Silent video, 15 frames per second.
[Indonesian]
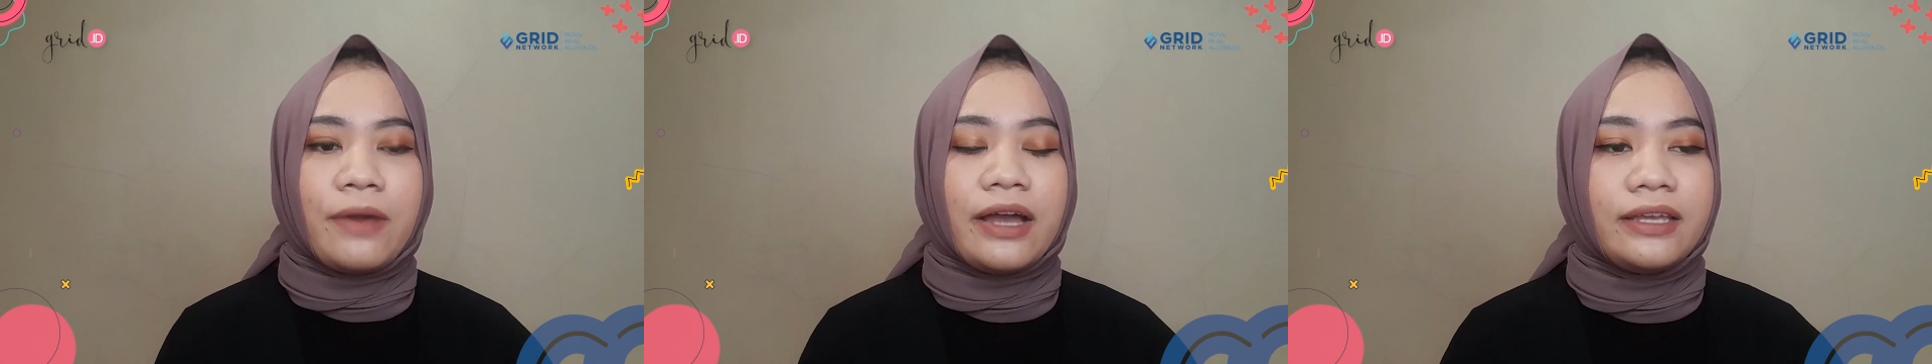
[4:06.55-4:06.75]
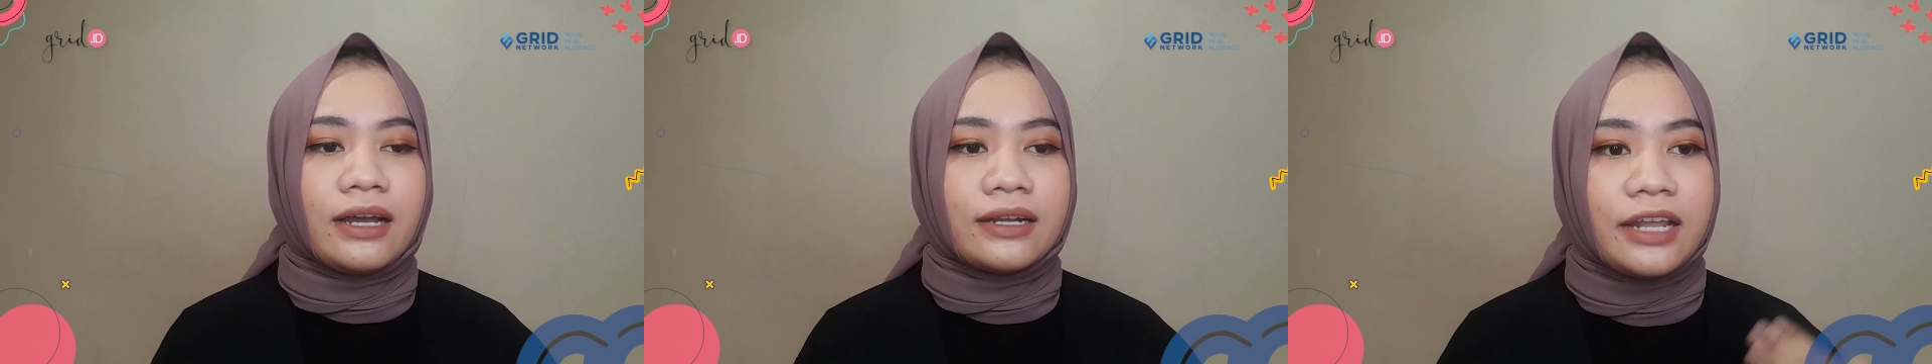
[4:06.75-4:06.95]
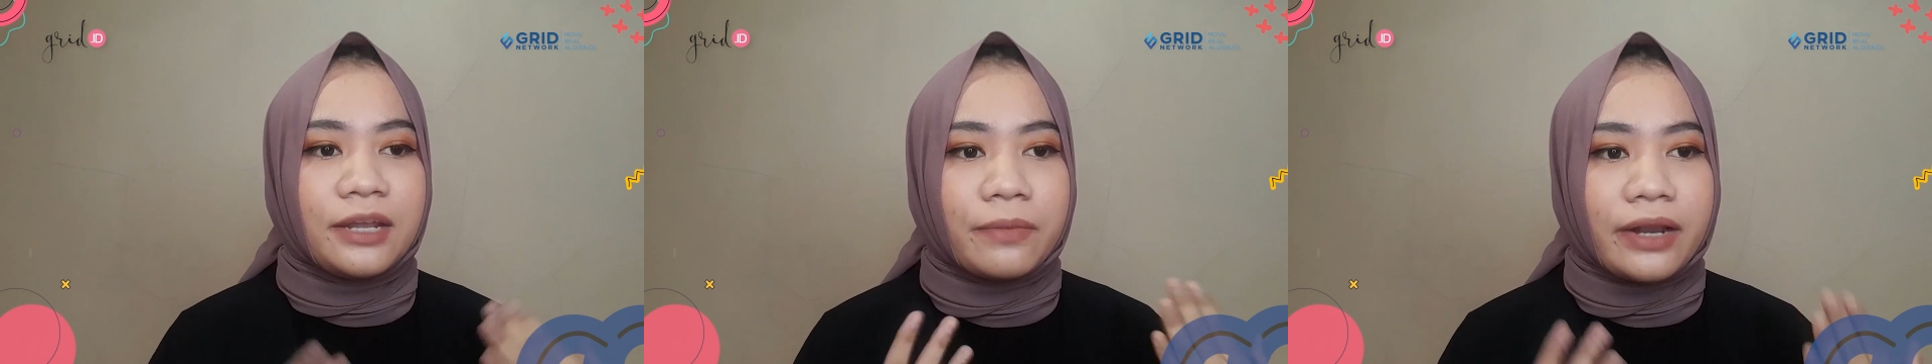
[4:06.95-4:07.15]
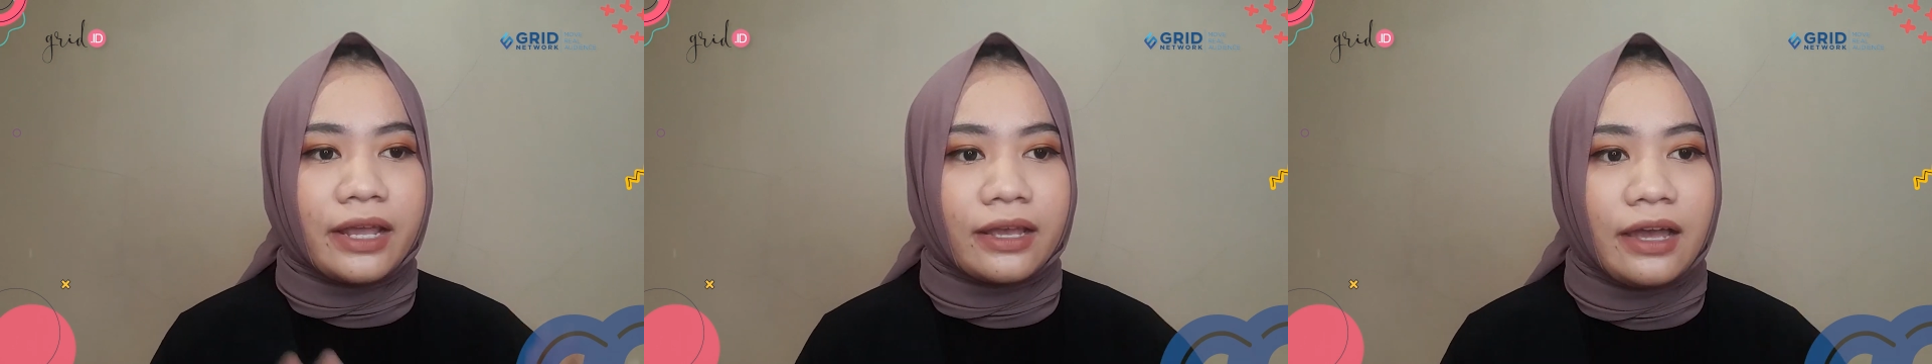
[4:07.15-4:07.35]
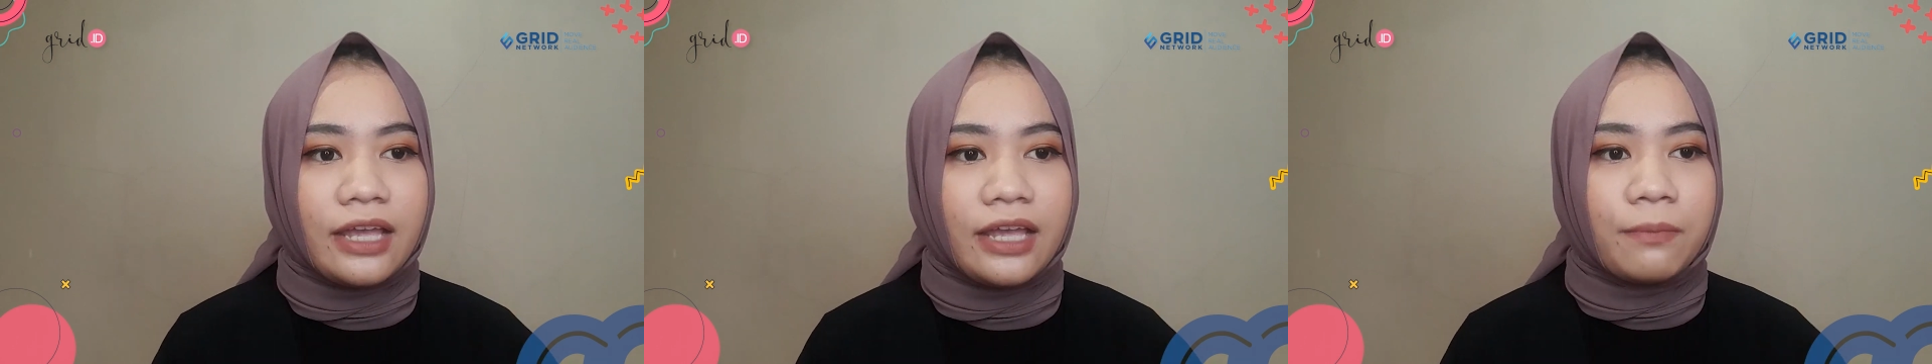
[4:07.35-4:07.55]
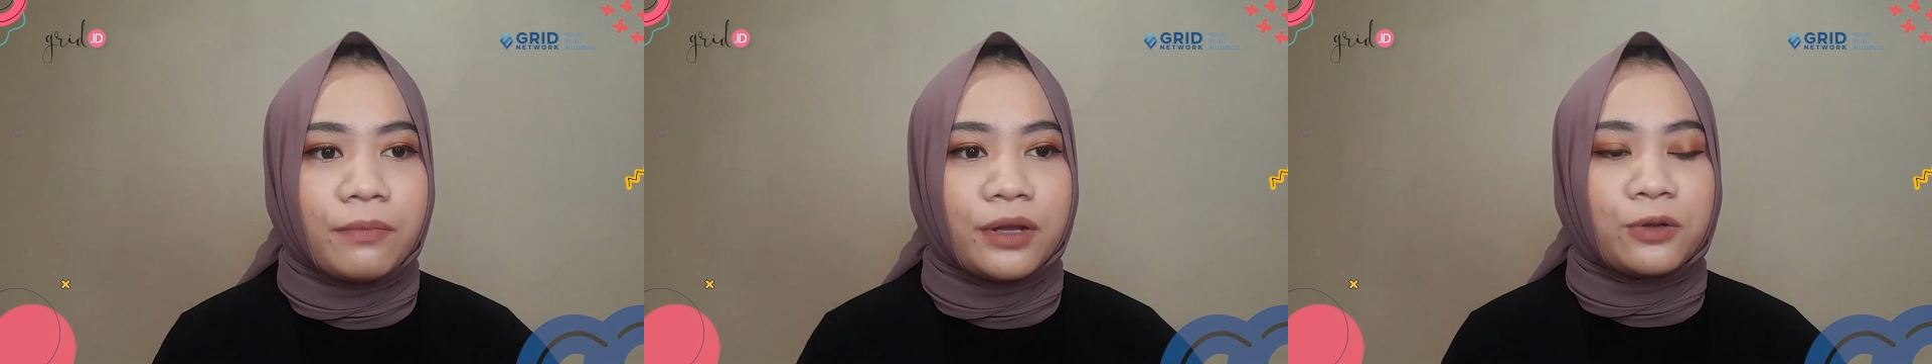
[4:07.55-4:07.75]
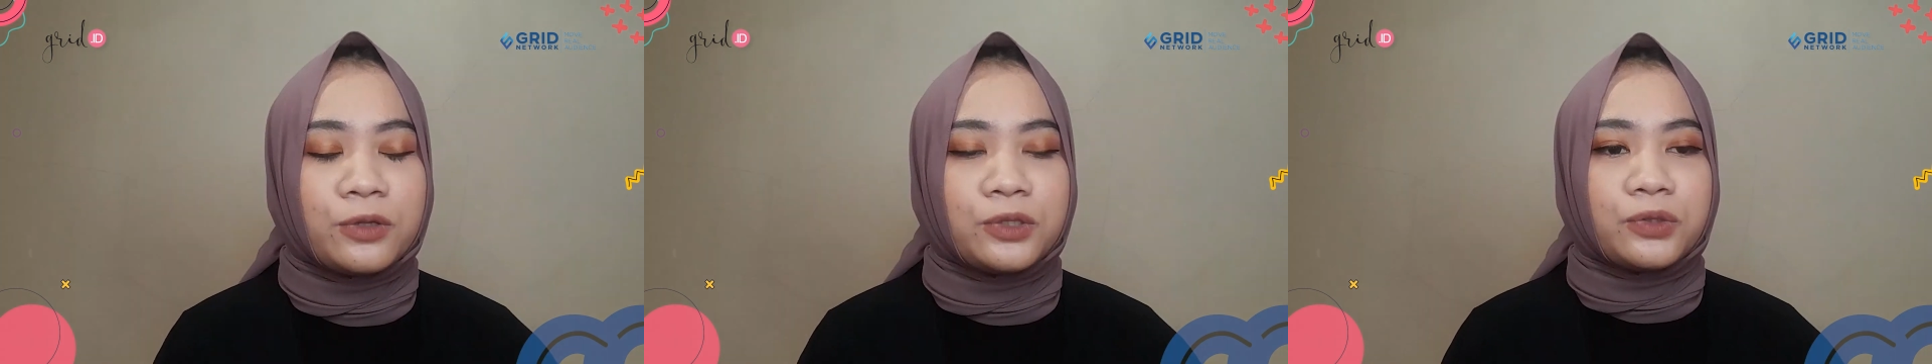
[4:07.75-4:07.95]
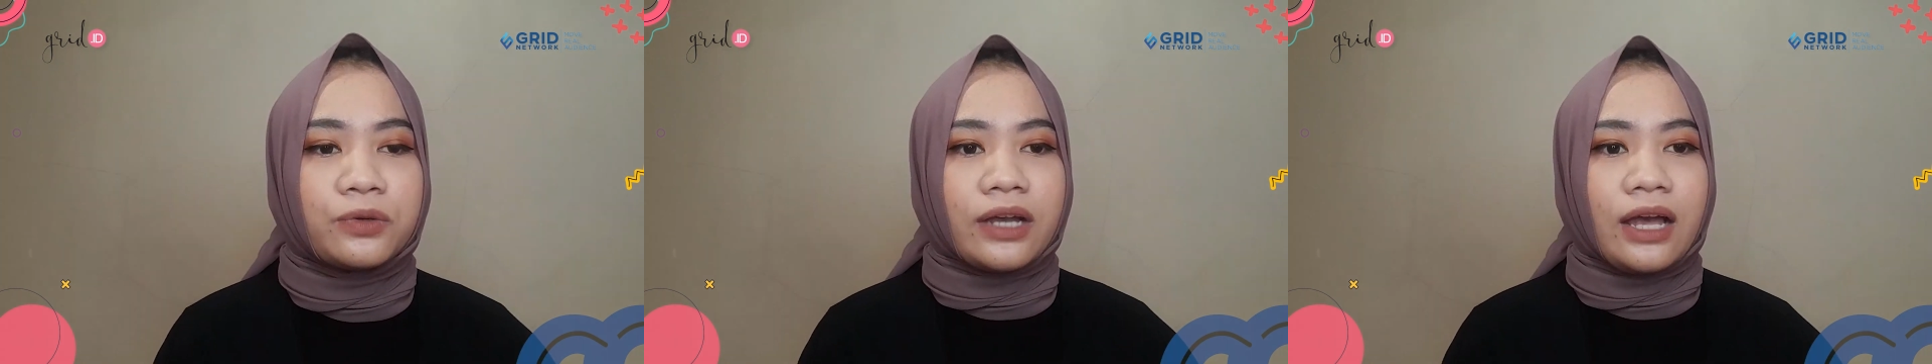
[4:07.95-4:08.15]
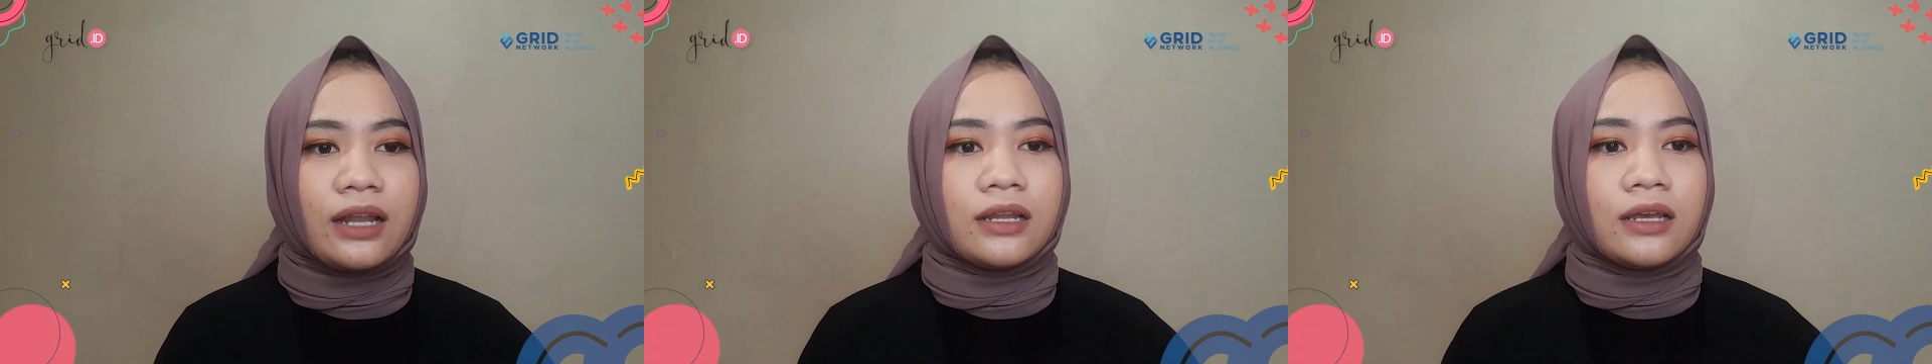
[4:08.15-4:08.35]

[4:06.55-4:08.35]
Banyak dari mereka yang menunjukkan